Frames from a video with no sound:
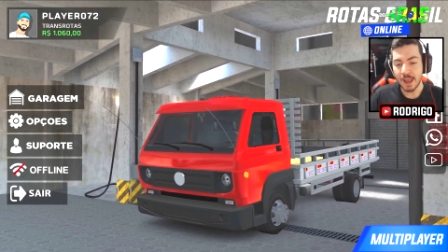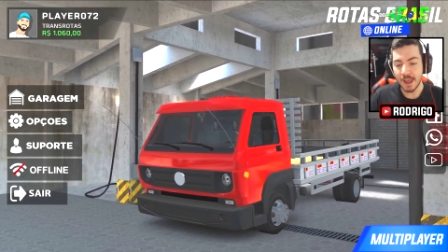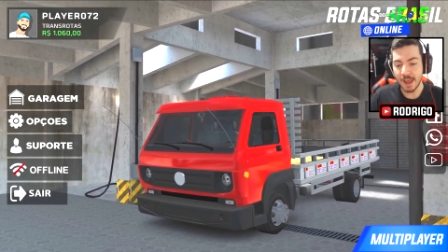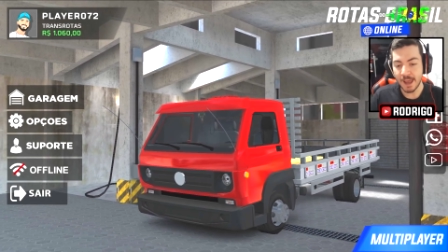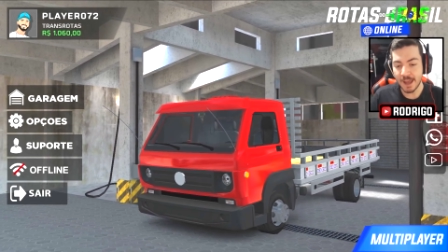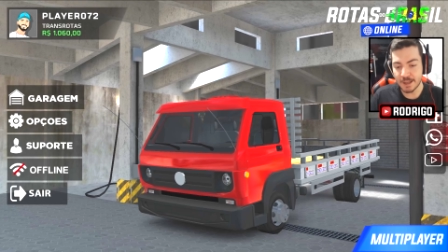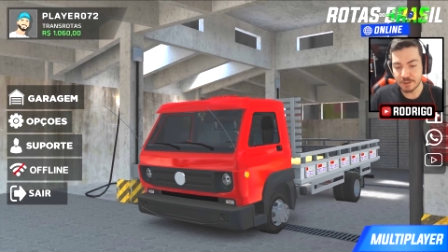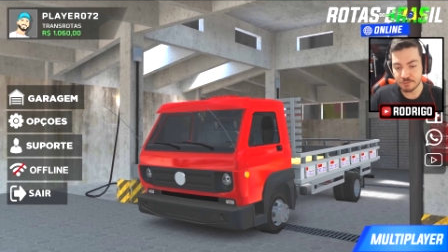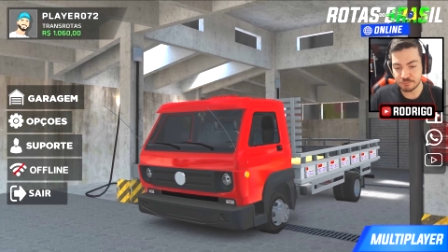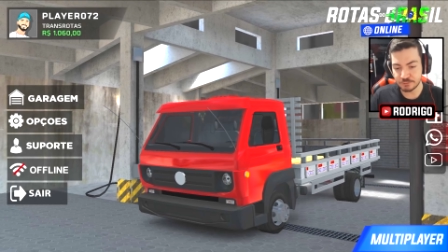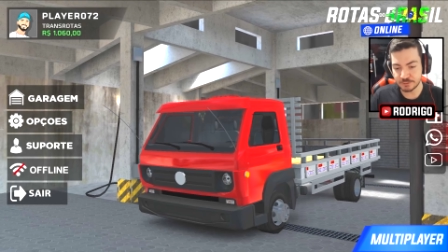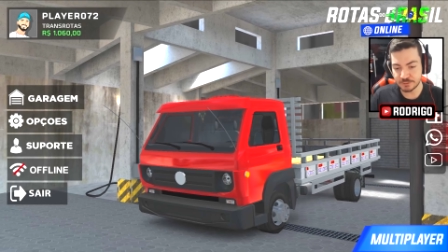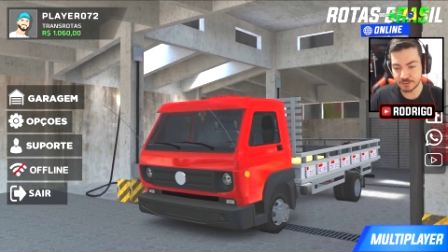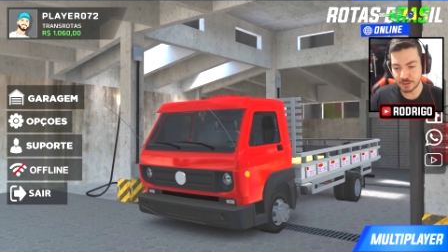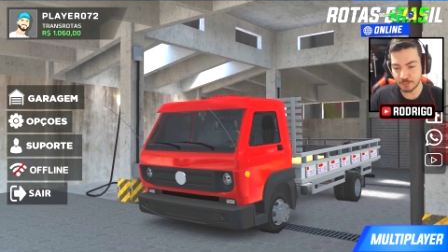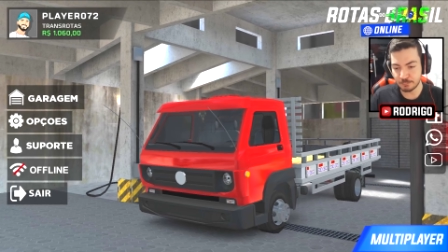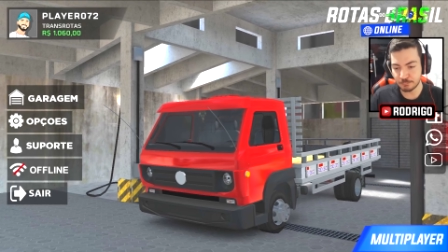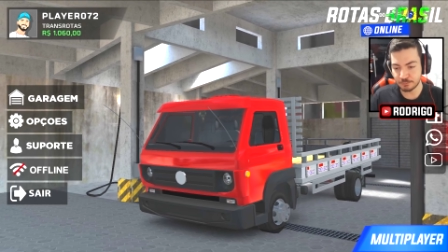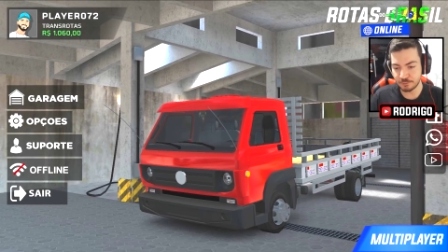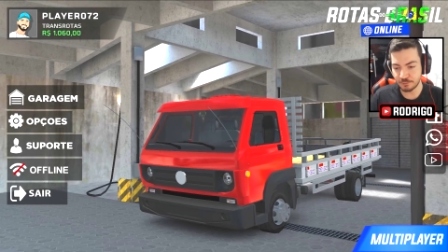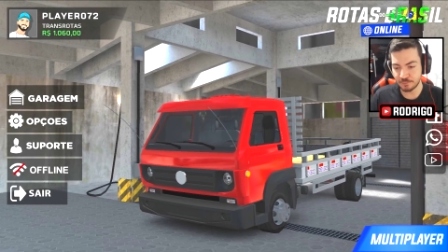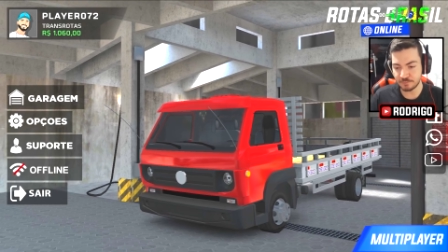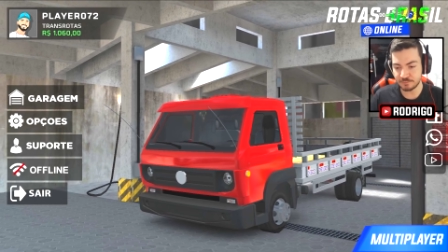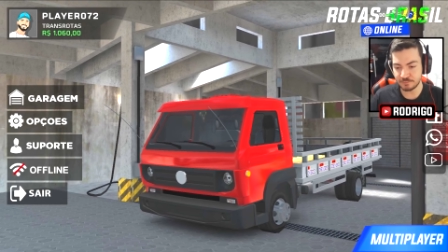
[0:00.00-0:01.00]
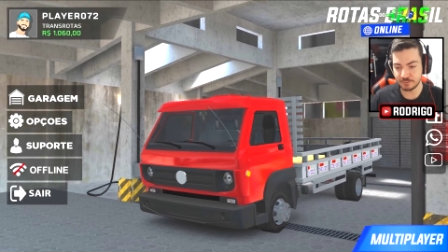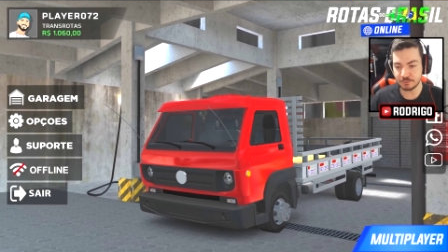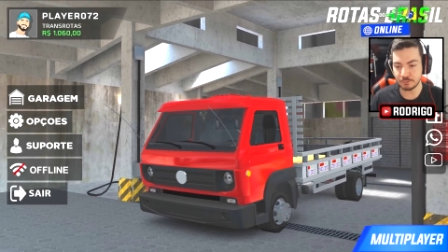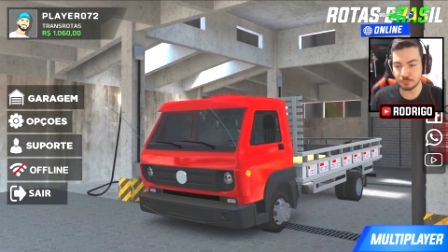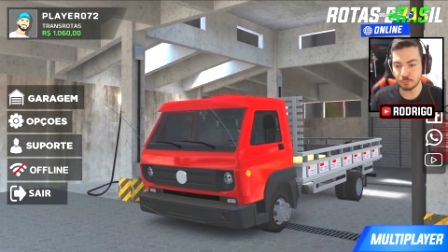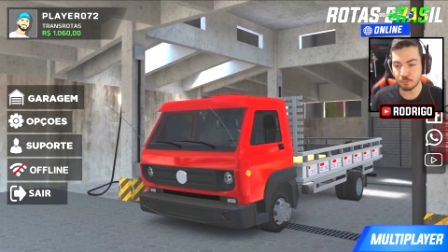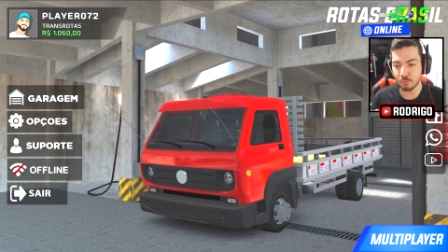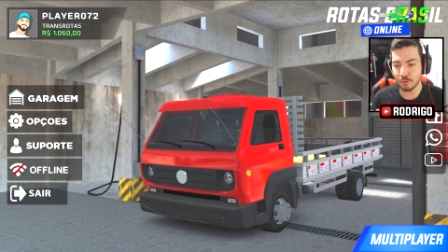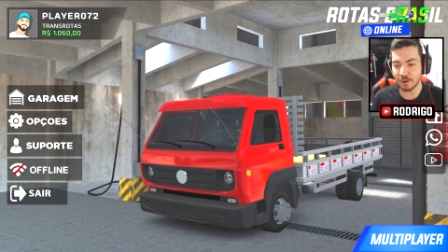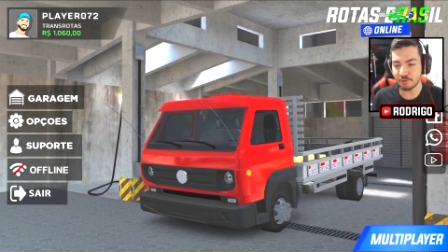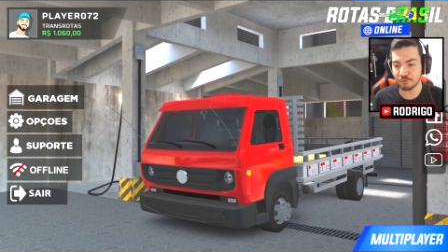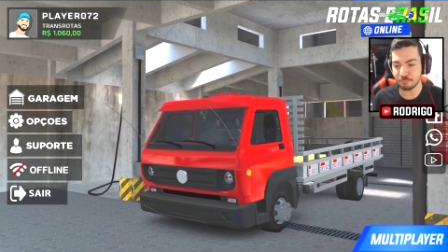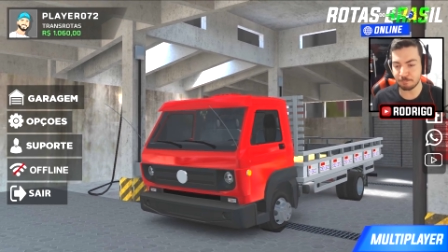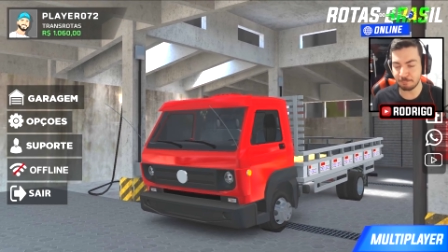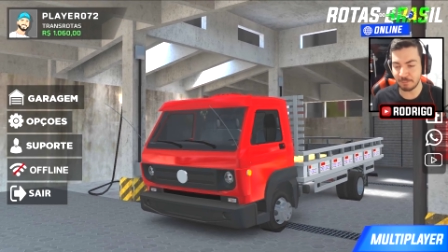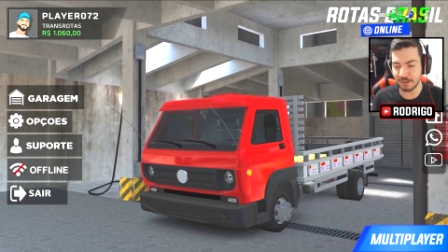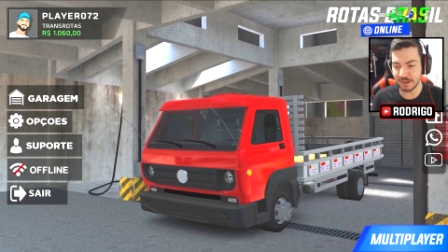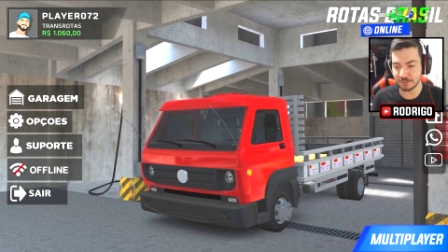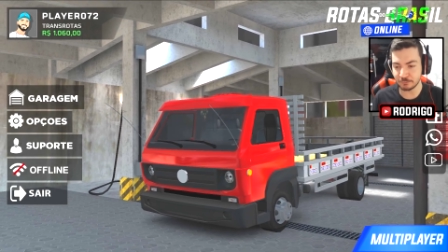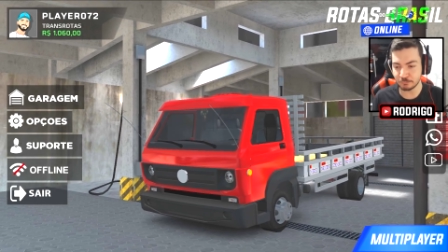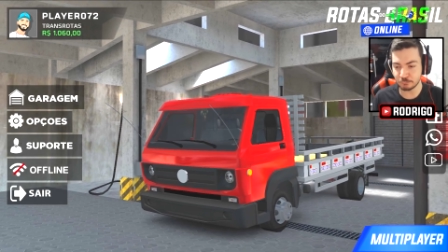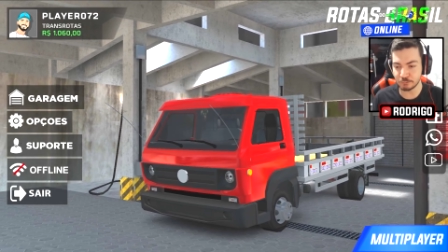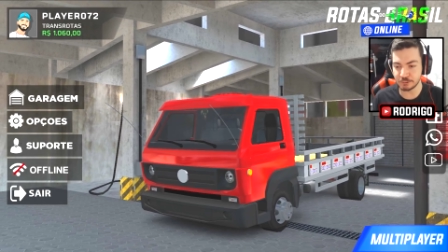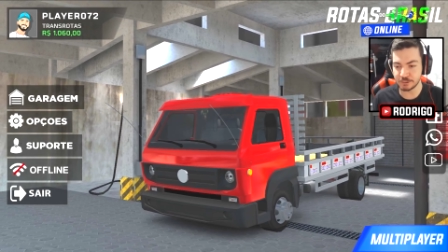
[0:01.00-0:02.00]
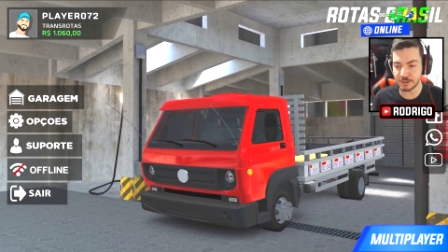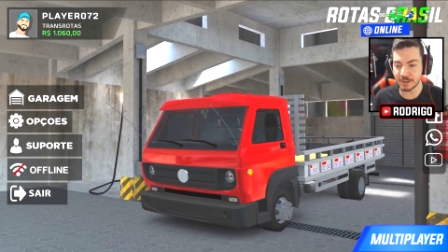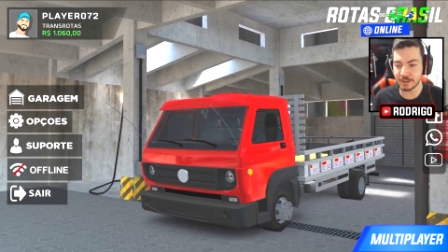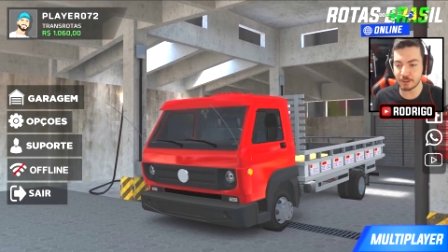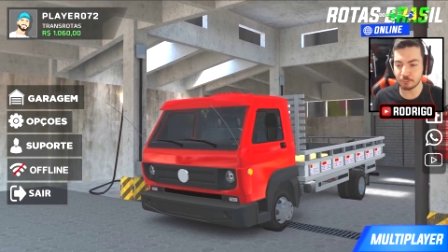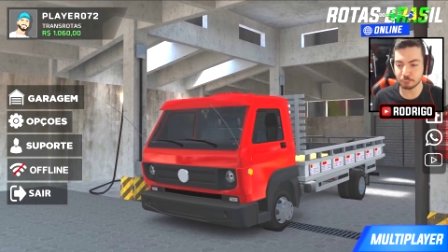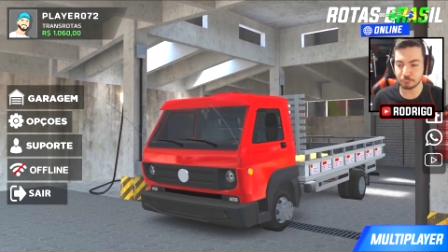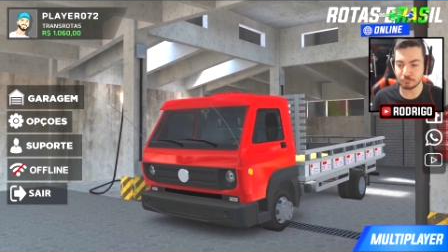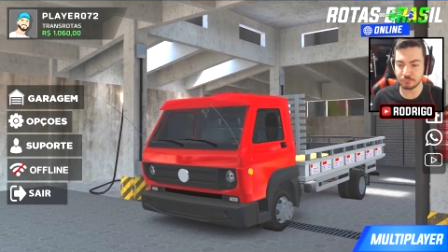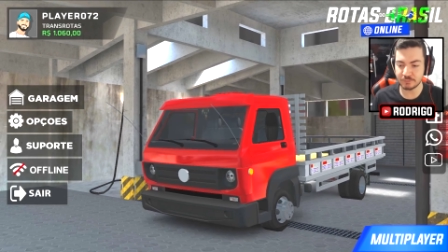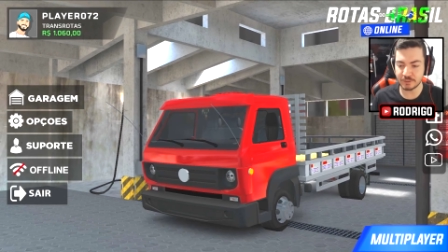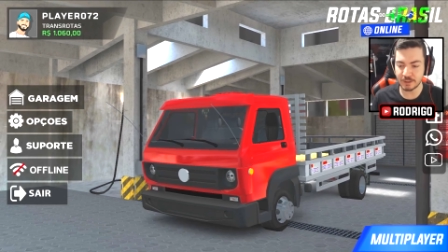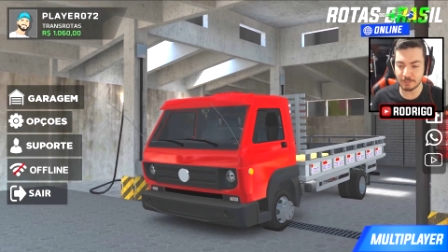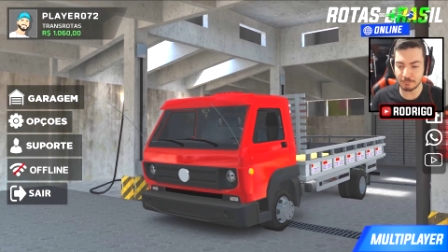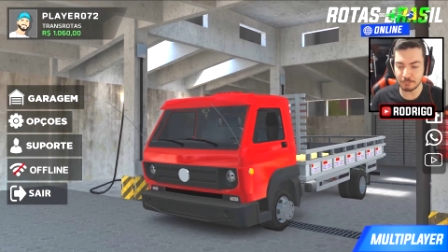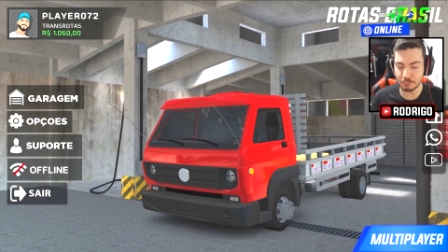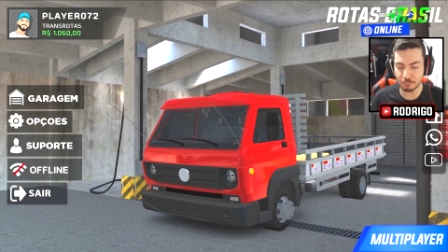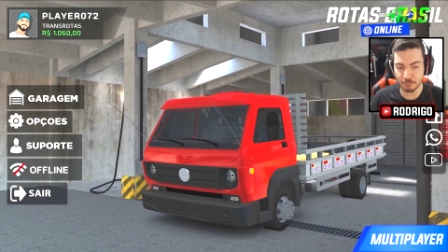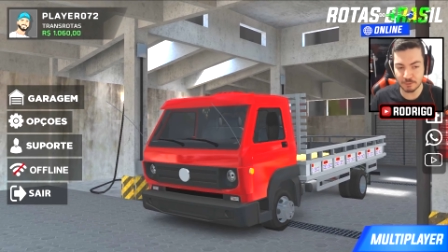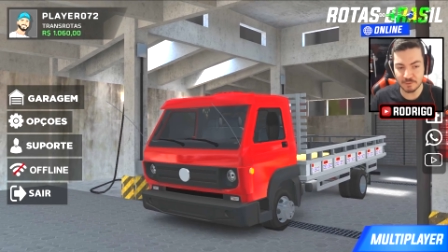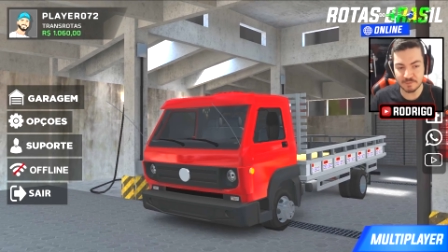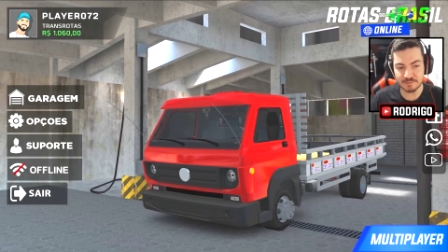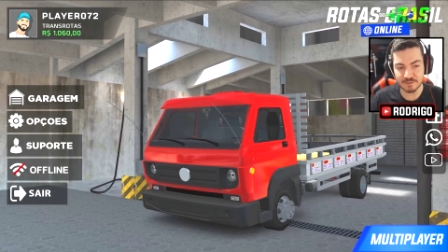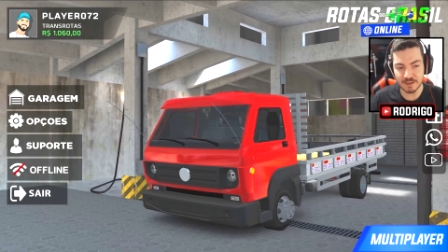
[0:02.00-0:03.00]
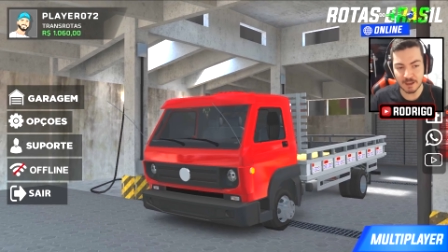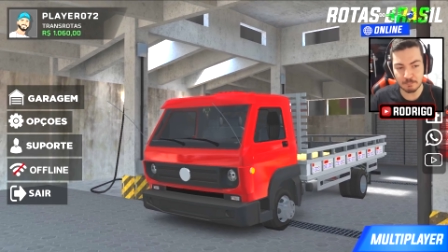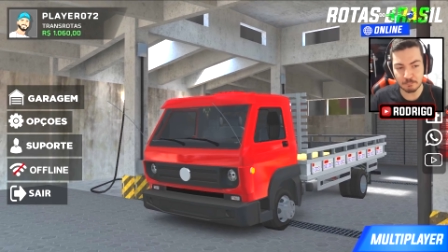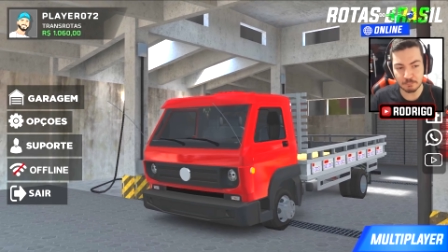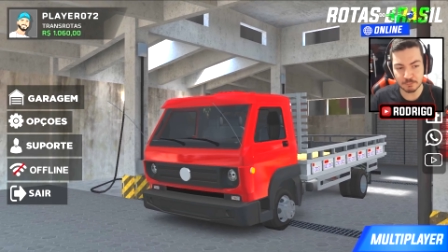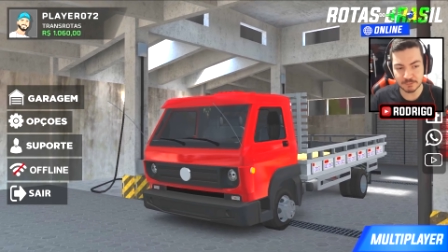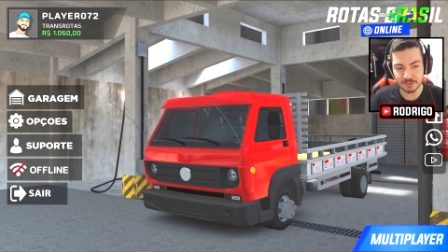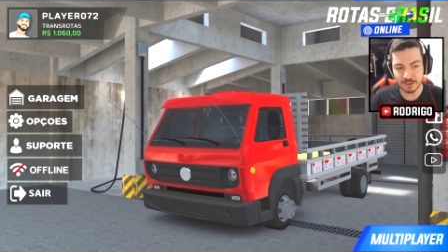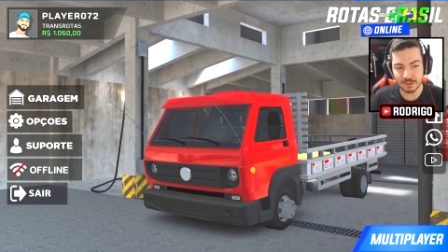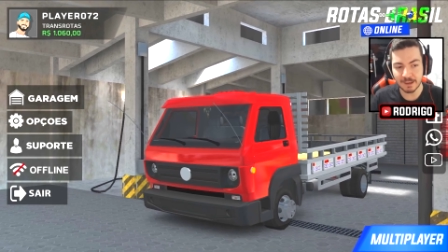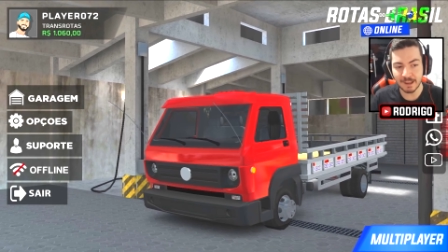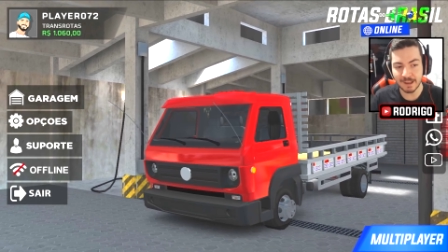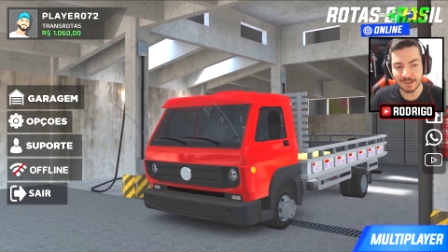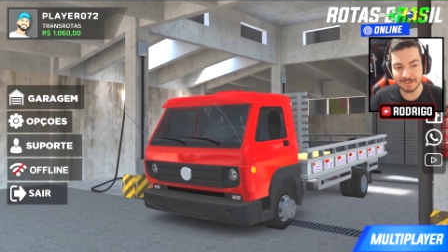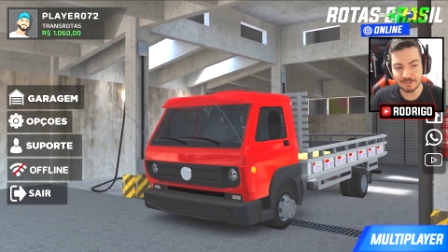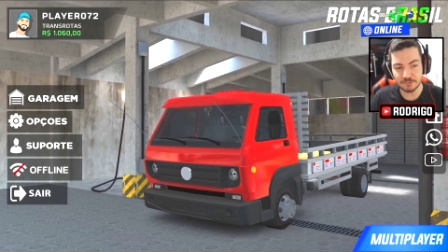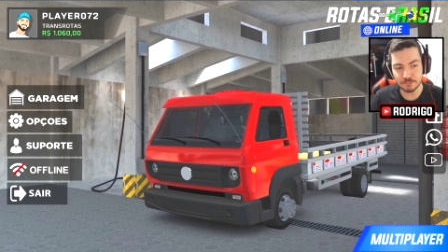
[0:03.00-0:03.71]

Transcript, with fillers: é, digamos assim, o aspecto geral dos caminhões, a modelagem,